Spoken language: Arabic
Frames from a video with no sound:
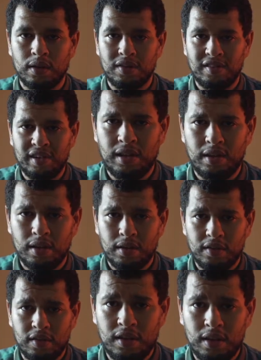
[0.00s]
زيد
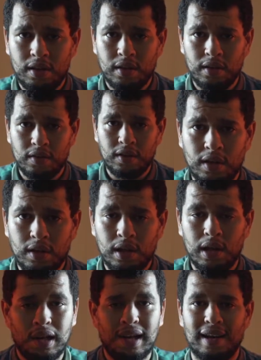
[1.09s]
زيد زيد
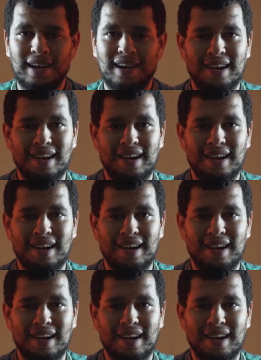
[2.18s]
لا لا لا,